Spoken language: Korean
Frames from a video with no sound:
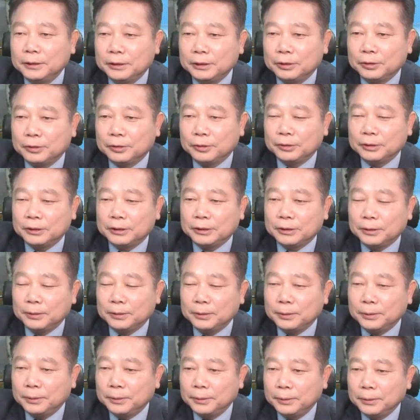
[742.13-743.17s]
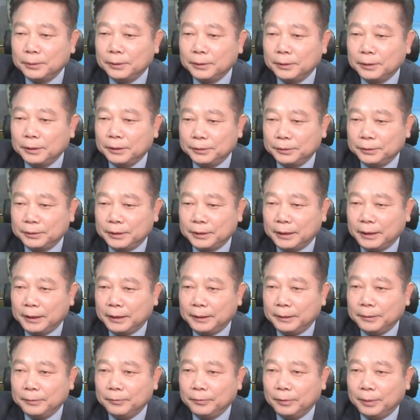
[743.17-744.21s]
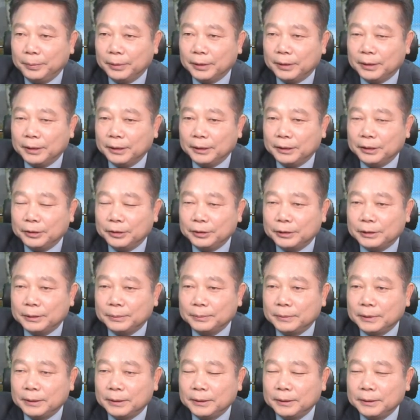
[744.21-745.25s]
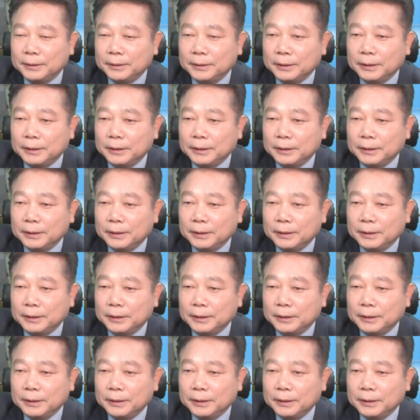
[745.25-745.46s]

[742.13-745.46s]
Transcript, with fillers: 전원 시설도 현재 완벽하게 되어 있습니다.